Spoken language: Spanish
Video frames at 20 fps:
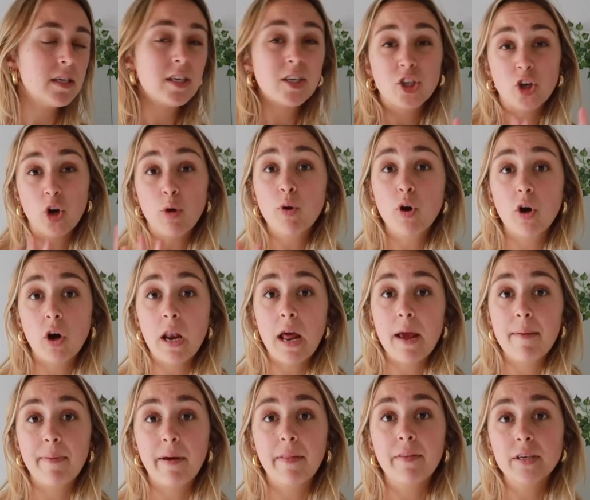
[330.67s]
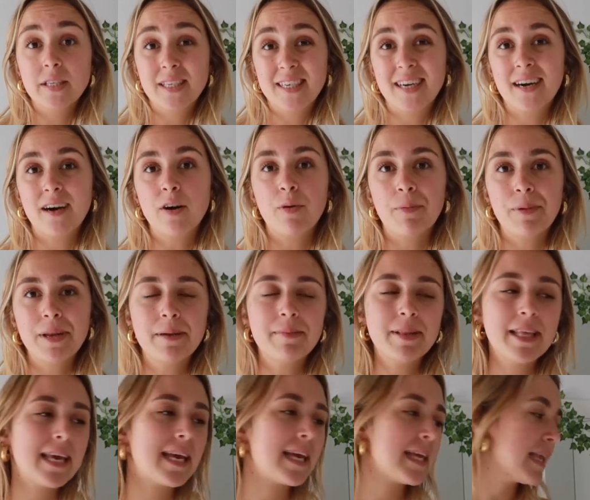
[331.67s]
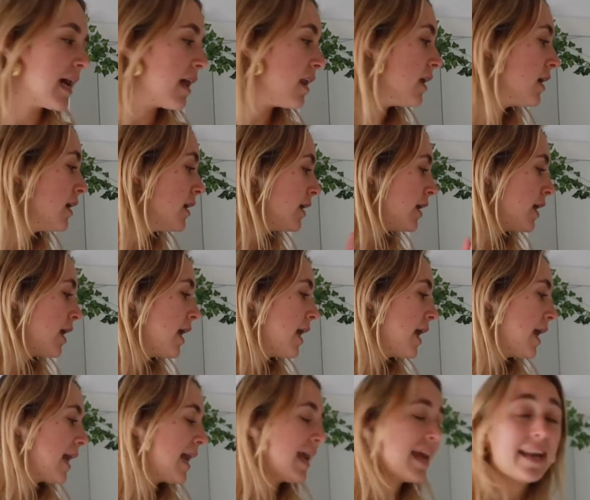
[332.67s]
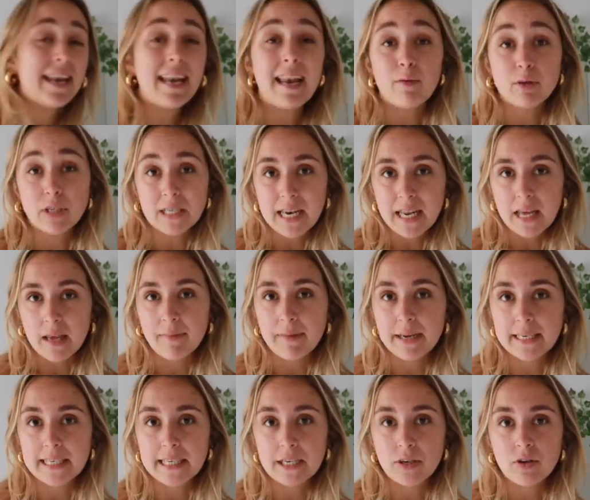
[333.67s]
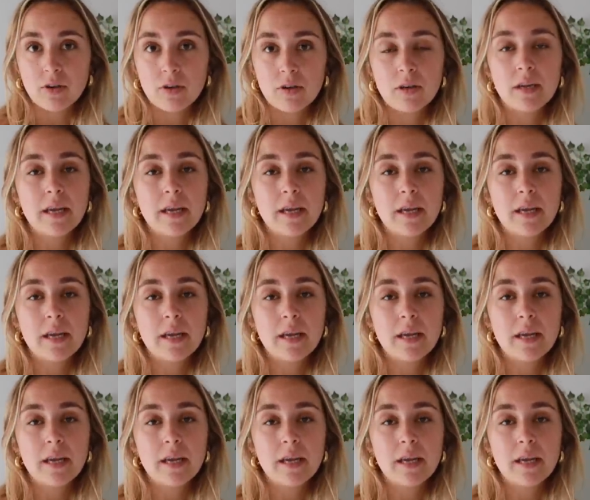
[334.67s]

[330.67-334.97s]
Solo voy con el iPad, chica, completamente digital en la bolsa del gimnasio.